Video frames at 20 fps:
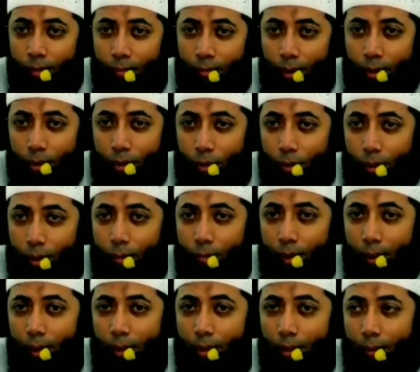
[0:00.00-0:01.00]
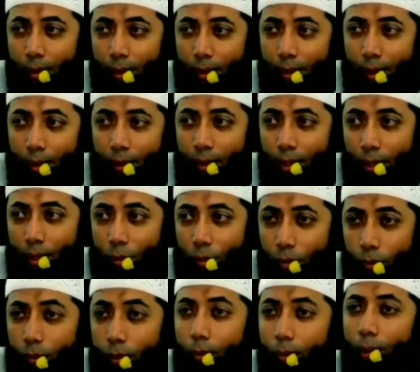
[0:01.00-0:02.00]
Maka seorang wanita mengatakan, Ya
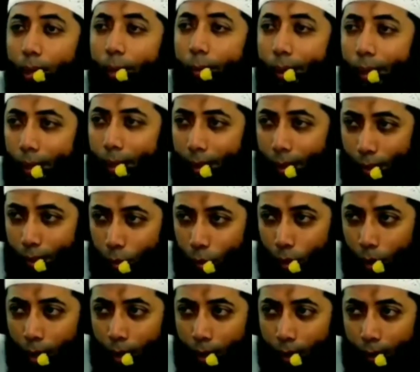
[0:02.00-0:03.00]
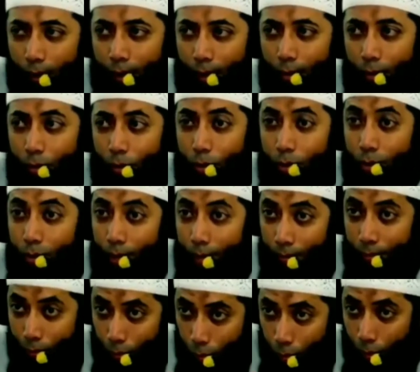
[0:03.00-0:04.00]
Rasulullah bagaimana dengan dua? Kata Nabi
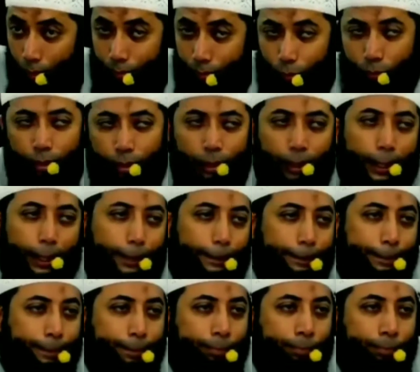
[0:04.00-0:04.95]
SAW, dua pun iya